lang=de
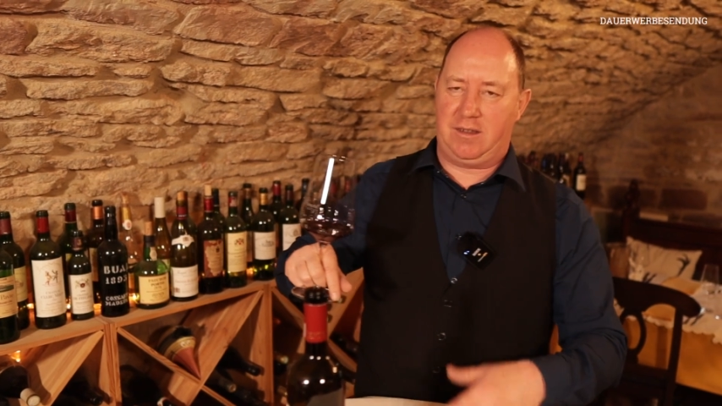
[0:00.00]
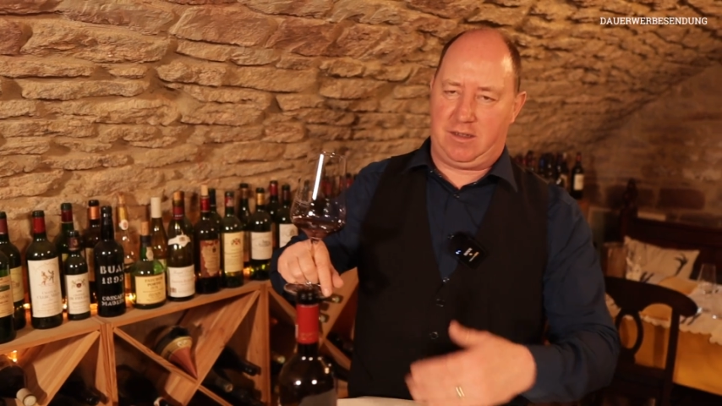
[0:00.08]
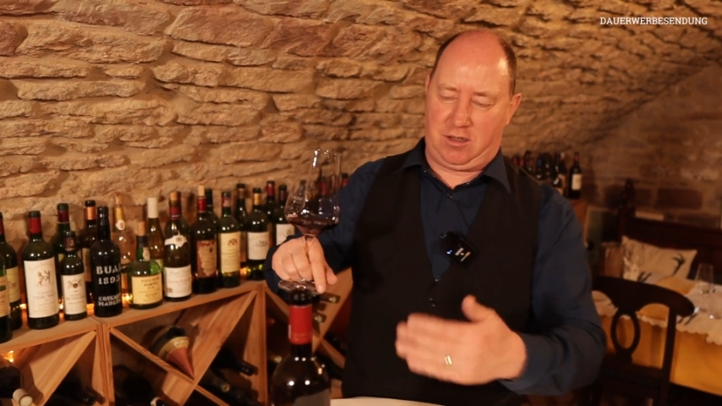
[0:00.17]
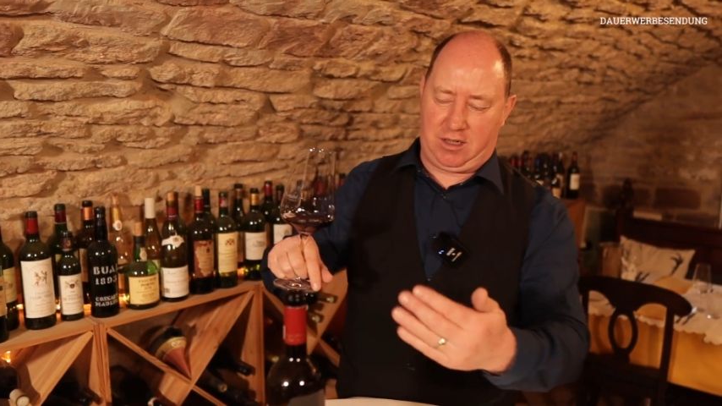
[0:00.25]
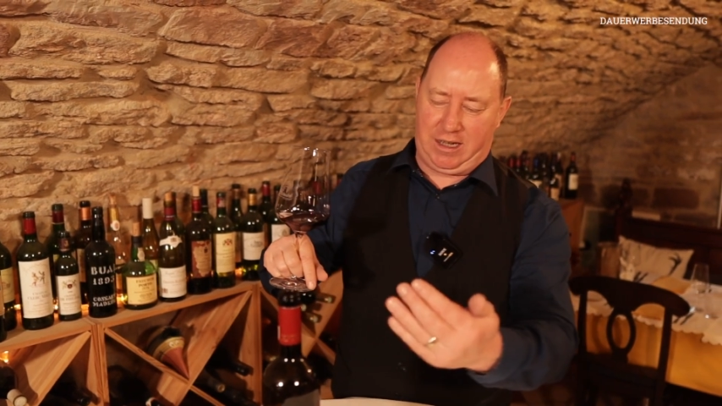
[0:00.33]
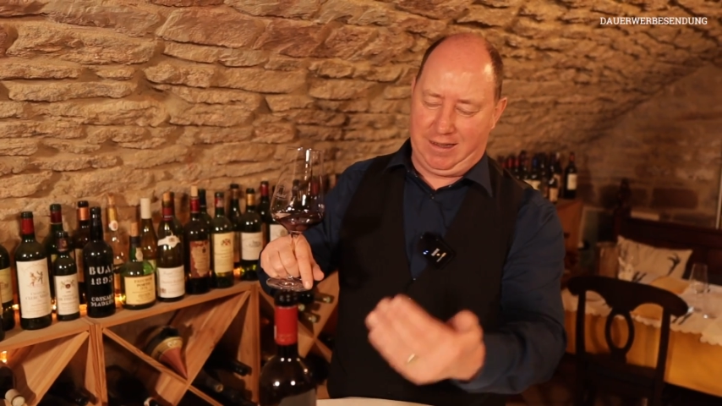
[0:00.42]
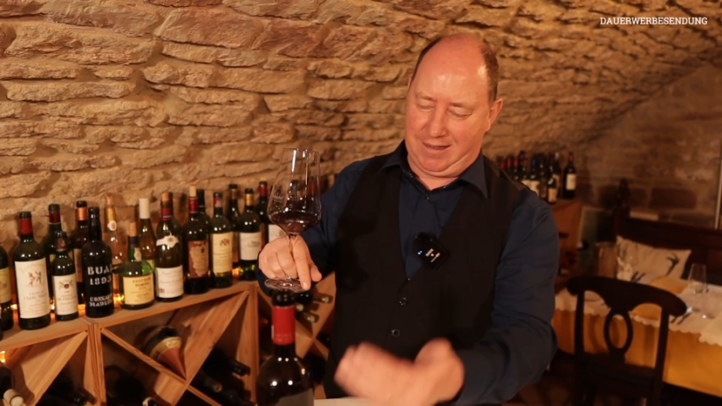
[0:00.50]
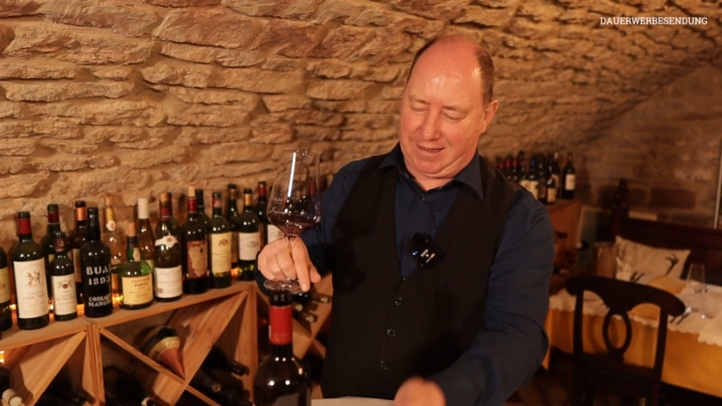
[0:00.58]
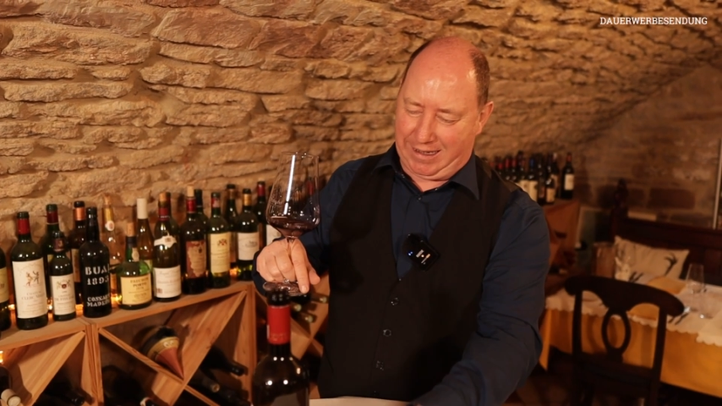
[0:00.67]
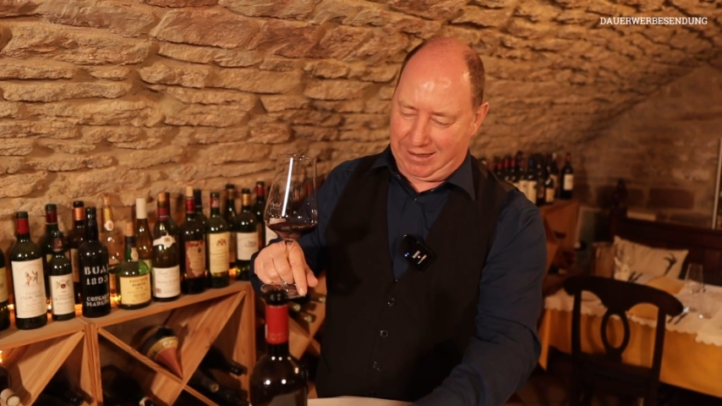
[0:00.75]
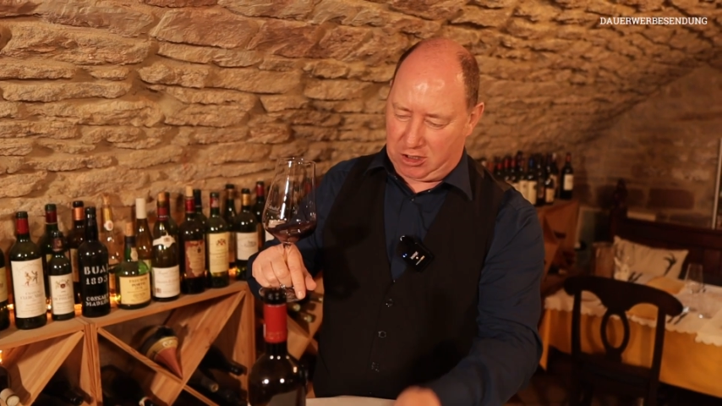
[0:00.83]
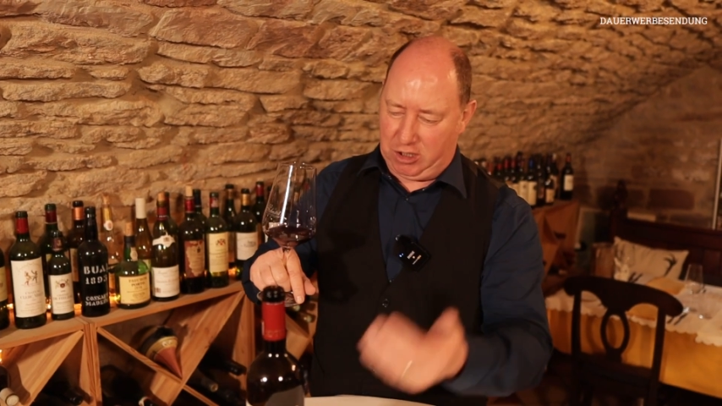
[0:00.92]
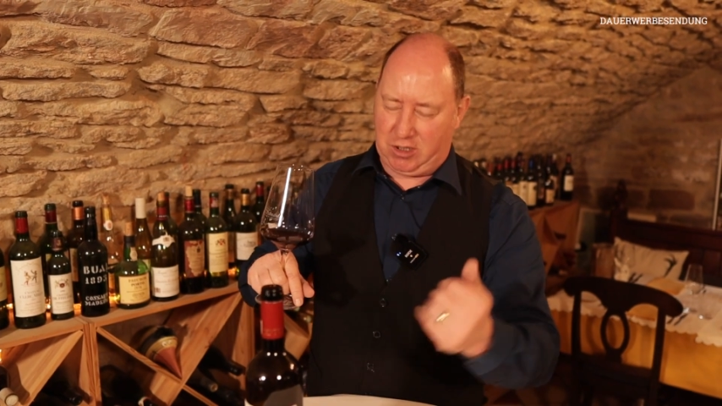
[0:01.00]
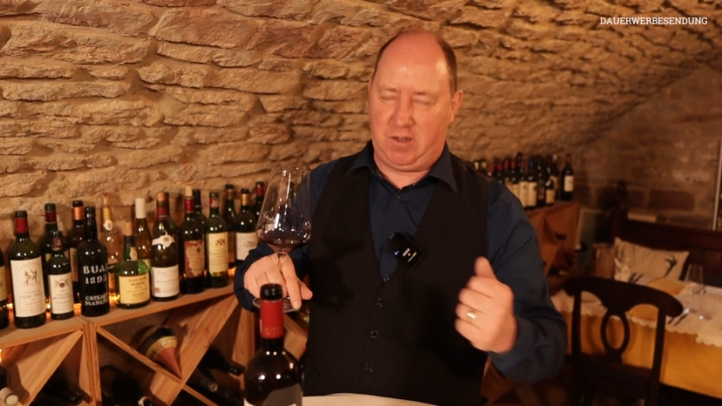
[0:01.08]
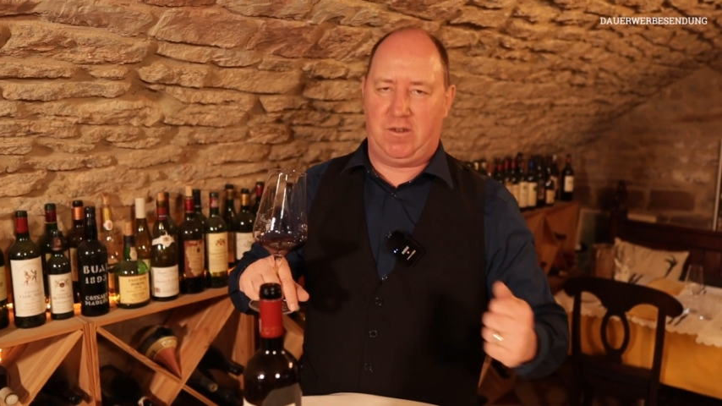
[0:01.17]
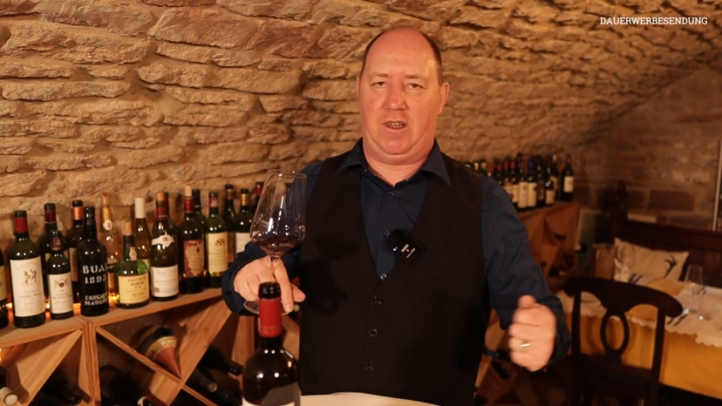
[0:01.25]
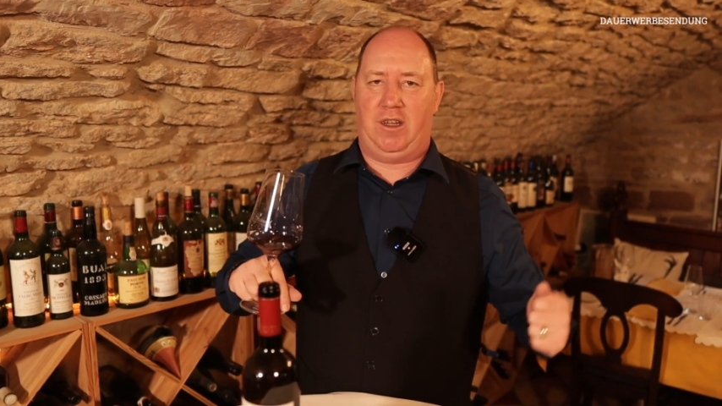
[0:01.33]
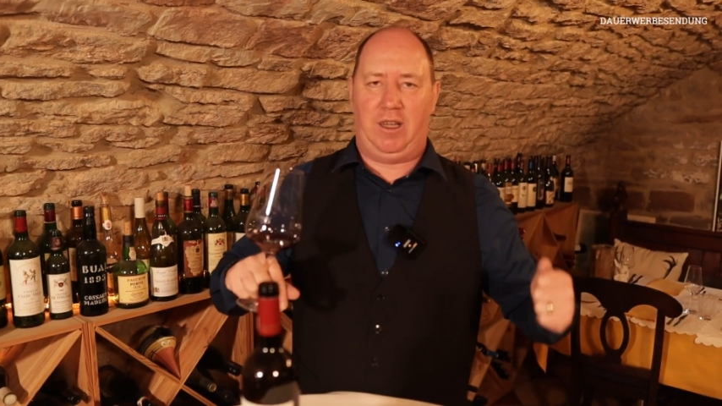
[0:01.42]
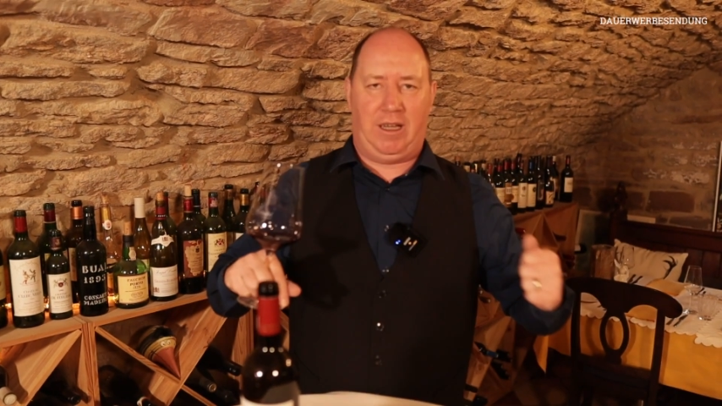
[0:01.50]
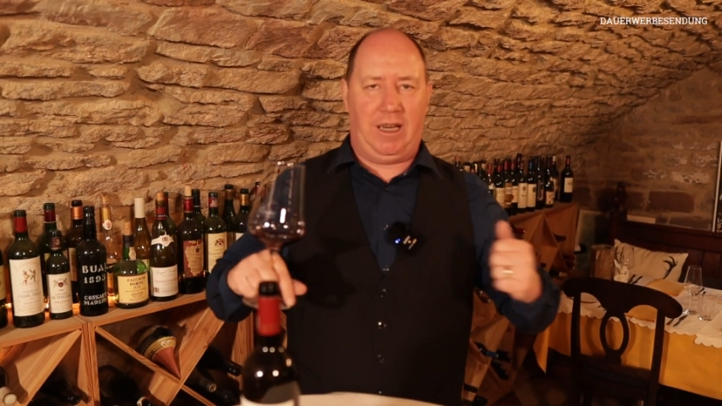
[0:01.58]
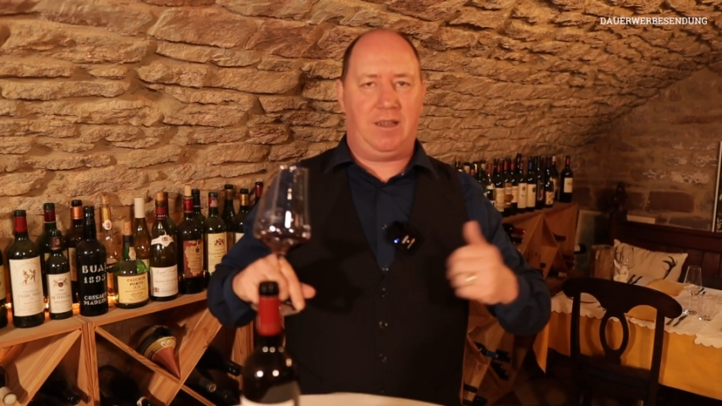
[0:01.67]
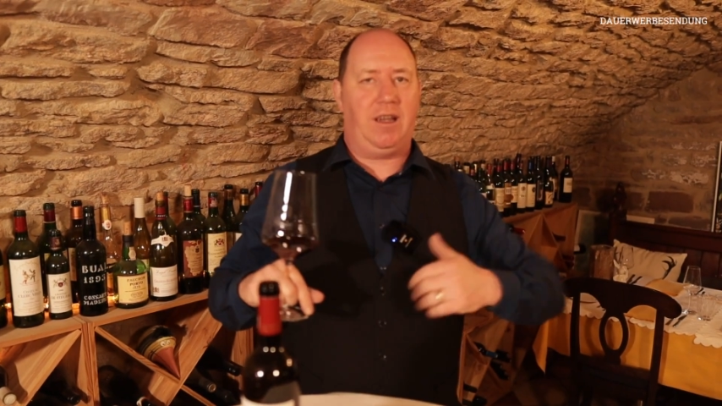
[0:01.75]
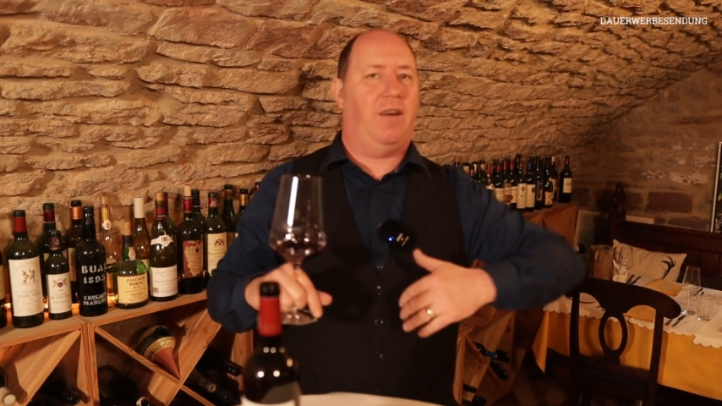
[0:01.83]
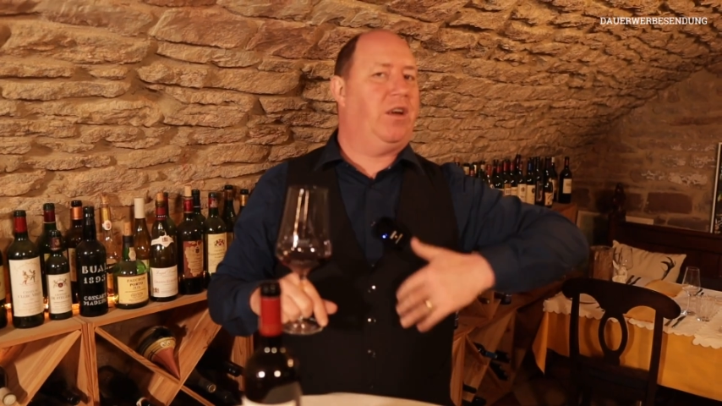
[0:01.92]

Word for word: Das ist ein ganz, ganz schlichtes Etikett,